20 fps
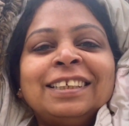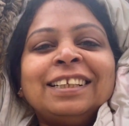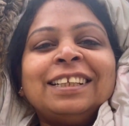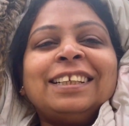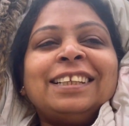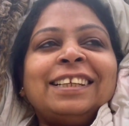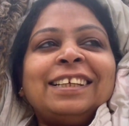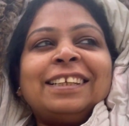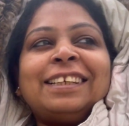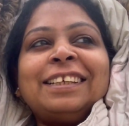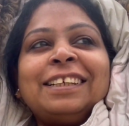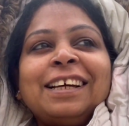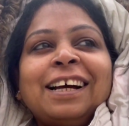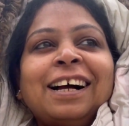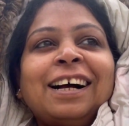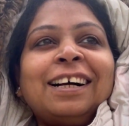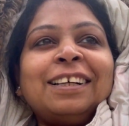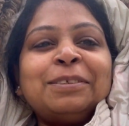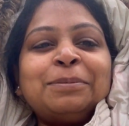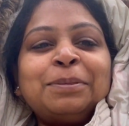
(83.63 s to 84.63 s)
लेकिन
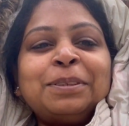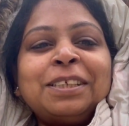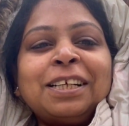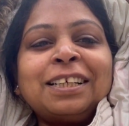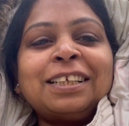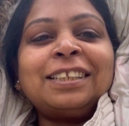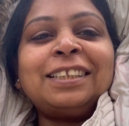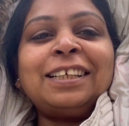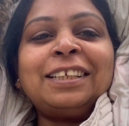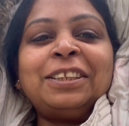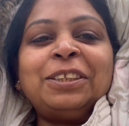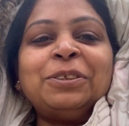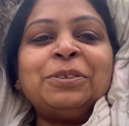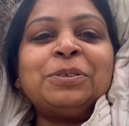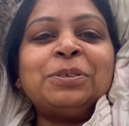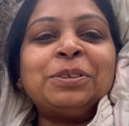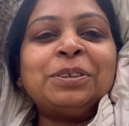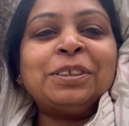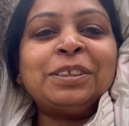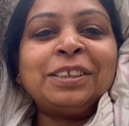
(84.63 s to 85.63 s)
आज भी जाके देखती
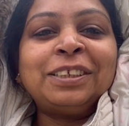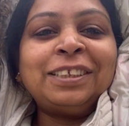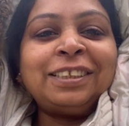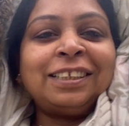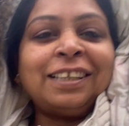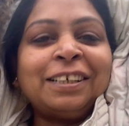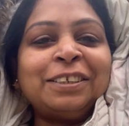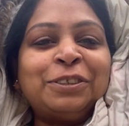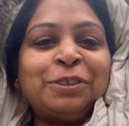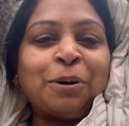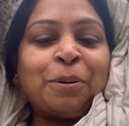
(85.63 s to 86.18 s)
हूँ कि हाँ